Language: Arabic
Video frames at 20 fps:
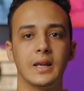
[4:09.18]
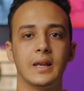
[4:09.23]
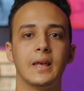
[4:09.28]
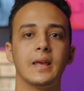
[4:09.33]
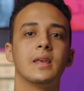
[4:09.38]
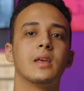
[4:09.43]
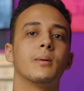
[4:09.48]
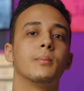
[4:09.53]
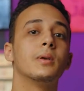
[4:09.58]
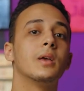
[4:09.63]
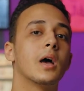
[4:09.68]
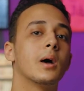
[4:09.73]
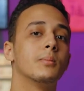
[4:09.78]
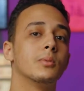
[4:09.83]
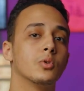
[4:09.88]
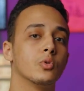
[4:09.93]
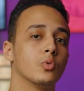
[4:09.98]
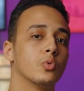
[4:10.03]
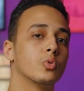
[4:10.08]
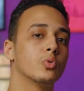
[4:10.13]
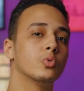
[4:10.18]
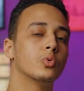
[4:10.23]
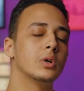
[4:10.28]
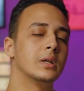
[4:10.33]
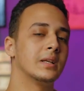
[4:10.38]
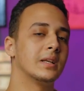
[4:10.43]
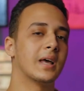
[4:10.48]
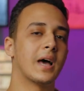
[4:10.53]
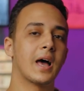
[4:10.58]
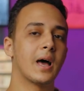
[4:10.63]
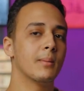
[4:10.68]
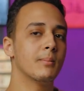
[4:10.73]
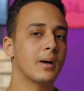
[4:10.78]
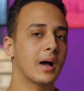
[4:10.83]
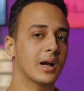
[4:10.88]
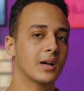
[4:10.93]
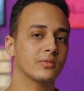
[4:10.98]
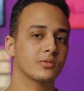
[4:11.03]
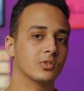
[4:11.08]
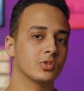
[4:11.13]
اللي هي بيها بيقولوا ان اهم
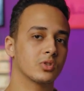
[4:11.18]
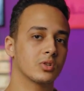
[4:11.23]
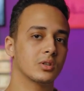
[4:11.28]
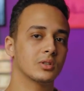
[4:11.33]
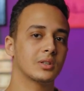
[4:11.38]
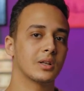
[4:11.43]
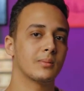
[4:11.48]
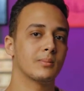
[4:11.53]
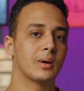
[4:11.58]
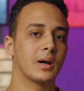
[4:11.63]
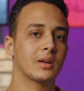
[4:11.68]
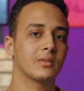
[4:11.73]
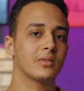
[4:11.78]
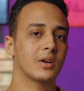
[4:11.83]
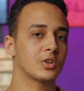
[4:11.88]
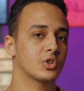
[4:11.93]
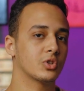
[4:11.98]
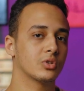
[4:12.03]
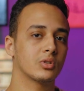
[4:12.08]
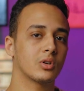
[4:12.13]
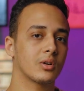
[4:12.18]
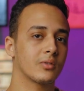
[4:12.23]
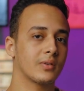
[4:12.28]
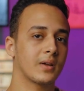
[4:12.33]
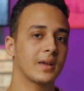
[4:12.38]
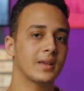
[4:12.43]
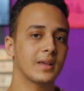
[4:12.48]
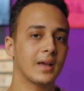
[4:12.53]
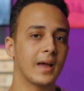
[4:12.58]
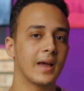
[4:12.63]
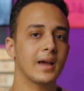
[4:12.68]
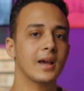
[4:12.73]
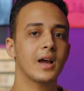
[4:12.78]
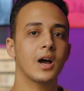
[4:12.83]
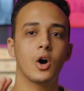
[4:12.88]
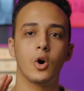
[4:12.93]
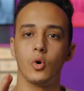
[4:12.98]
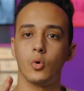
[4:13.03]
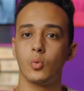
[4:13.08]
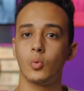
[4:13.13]
حاجه في نظريه المعرفه عشان تعرف اي
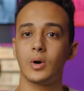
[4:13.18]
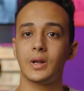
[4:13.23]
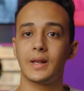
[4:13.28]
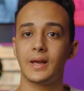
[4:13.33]
حاجه هو